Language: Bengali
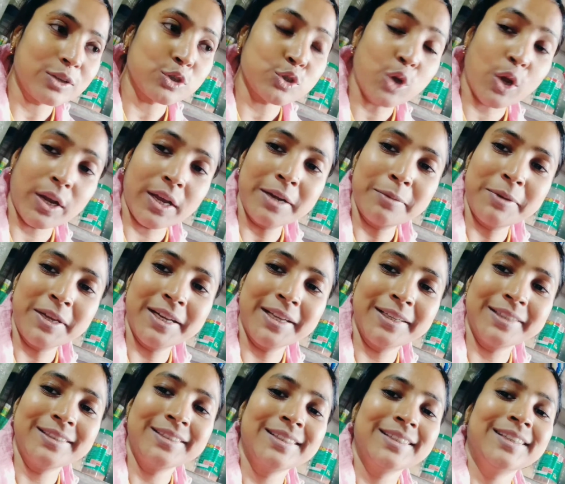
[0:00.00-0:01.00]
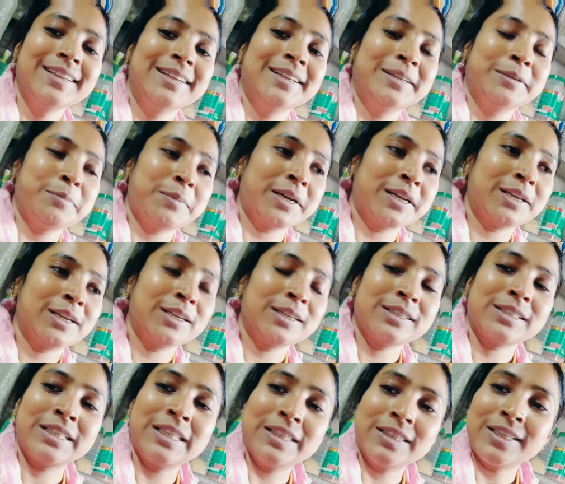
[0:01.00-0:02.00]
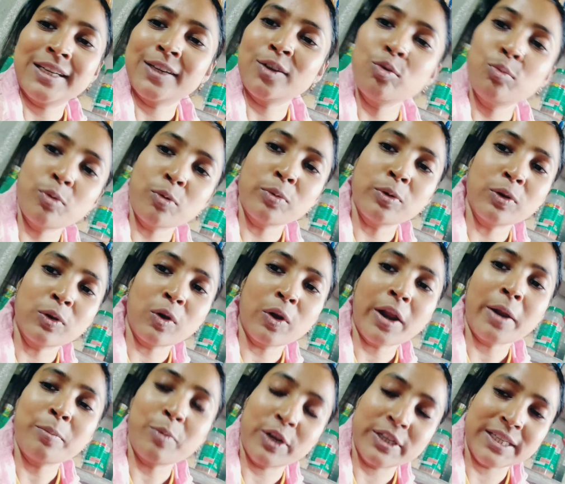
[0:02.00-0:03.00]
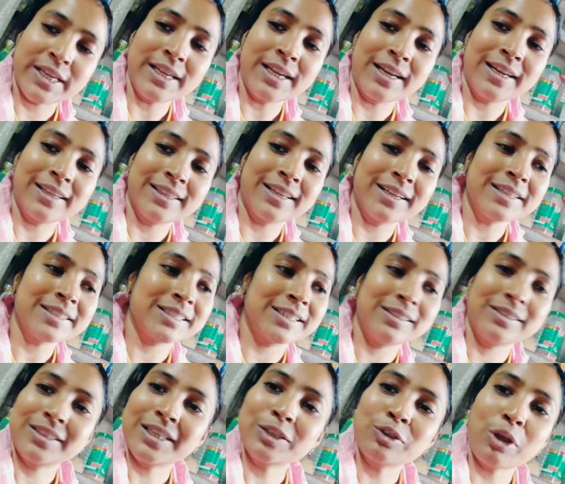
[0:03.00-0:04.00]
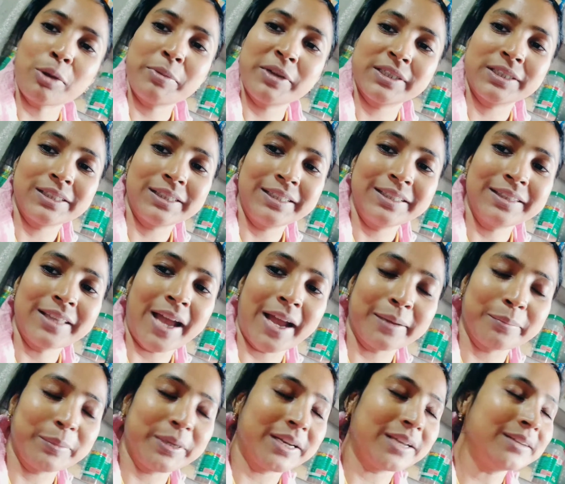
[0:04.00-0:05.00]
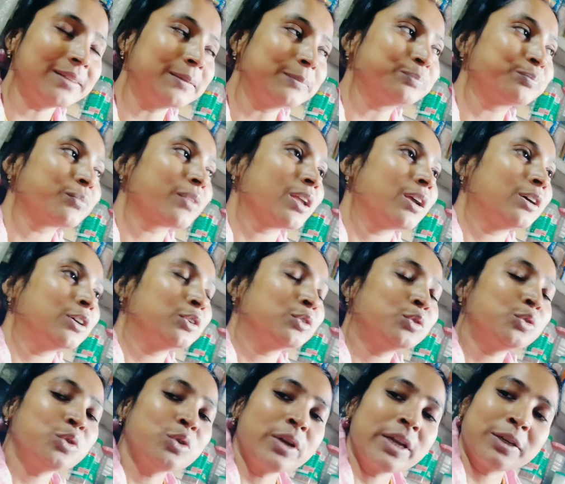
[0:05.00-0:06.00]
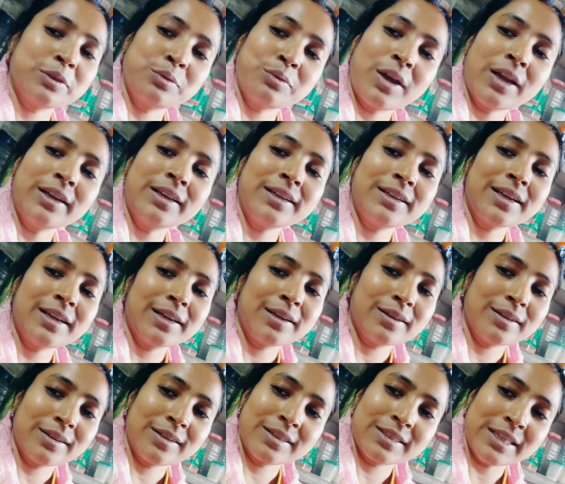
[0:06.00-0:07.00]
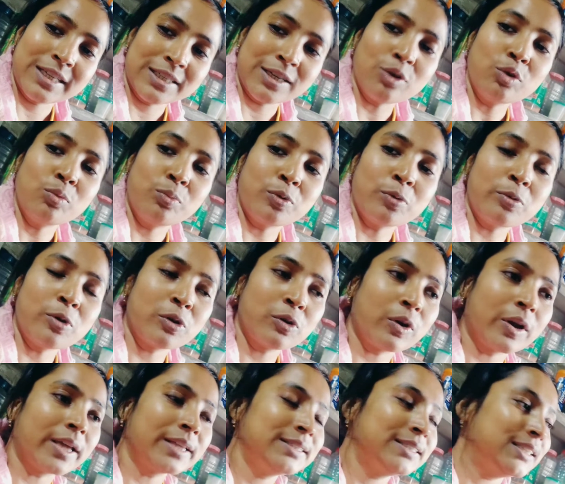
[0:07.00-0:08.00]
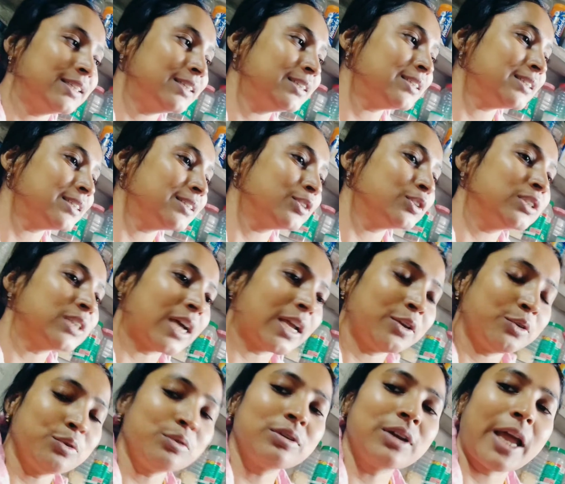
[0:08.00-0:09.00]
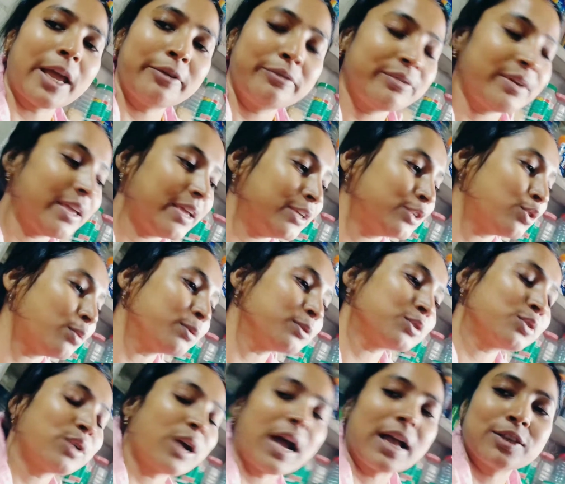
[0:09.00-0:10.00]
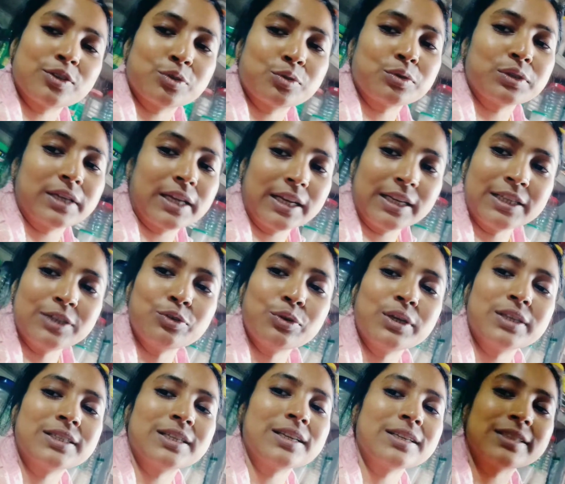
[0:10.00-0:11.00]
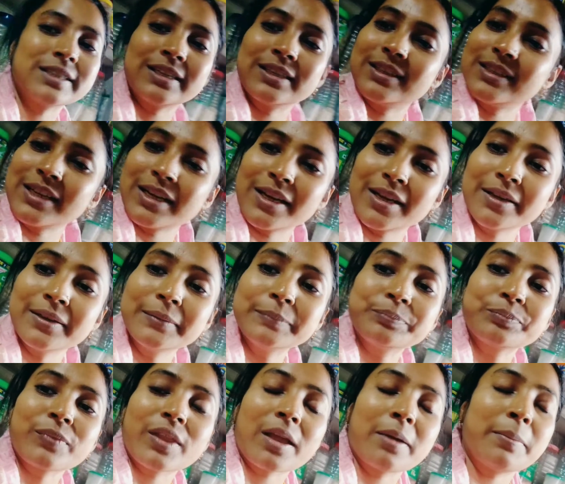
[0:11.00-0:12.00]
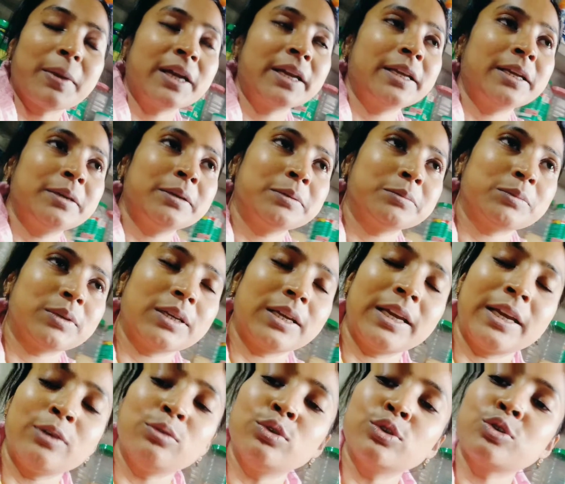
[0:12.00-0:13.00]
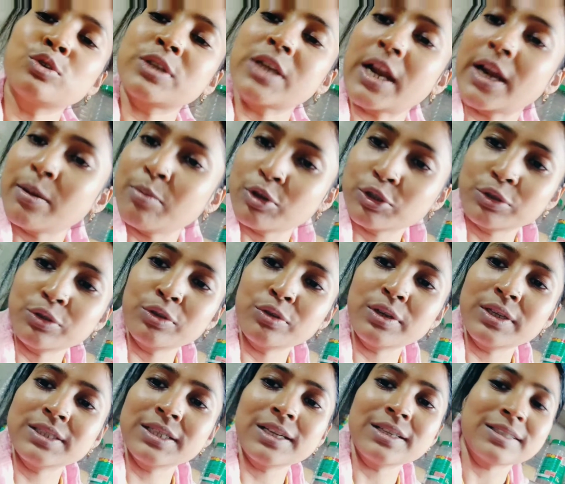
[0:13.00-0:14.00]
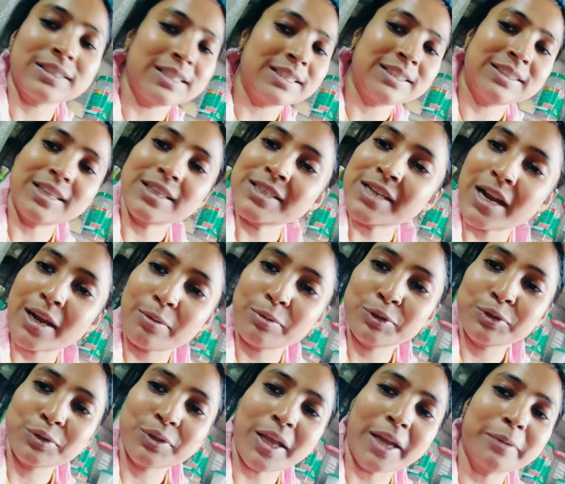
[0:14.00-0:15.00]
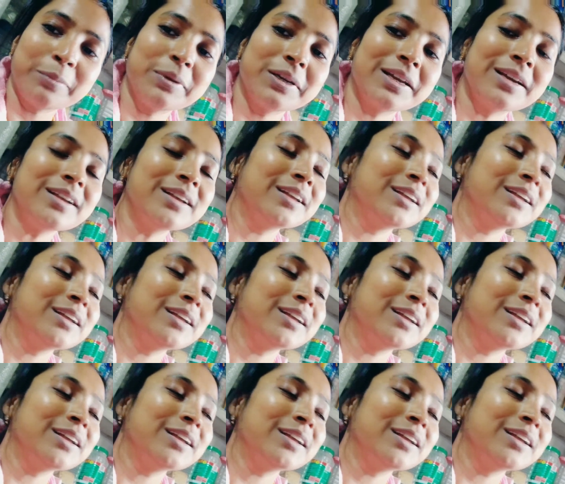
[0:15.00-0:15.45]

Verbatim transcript: সকালবেলায় মানে শীতটাকে উপভোগ করার মজাই আলাদা শীতটা তো আর বেশি দিন থাকবে না তো একটুখানি সেটাও উপভোগ করার জিনিস যাই হোক লাইফে এই সমস্ত কাজ তো ডেলি রয়েছে শীতটা মানে এগুলো তো সারা বছর রয়েছে শীতটা সারা বছর থাকবে না